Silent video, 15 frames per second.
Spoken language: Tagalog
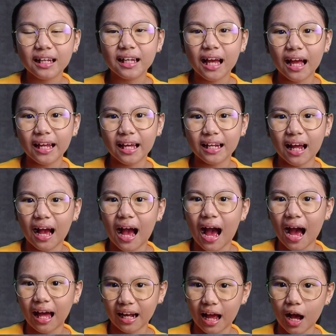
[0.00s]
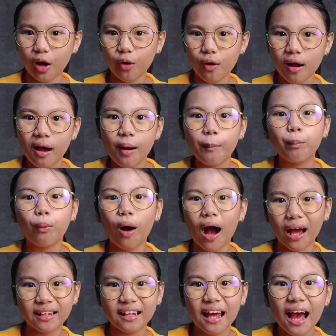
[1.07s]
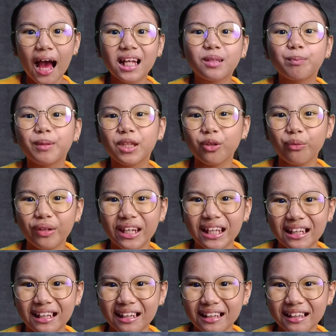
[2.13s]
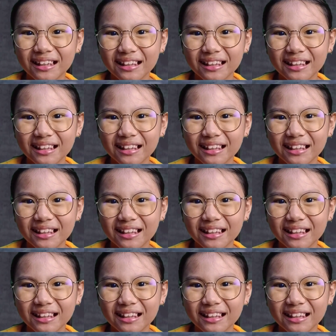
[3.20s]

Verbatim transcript: gaya ng araw, buwan at bituin.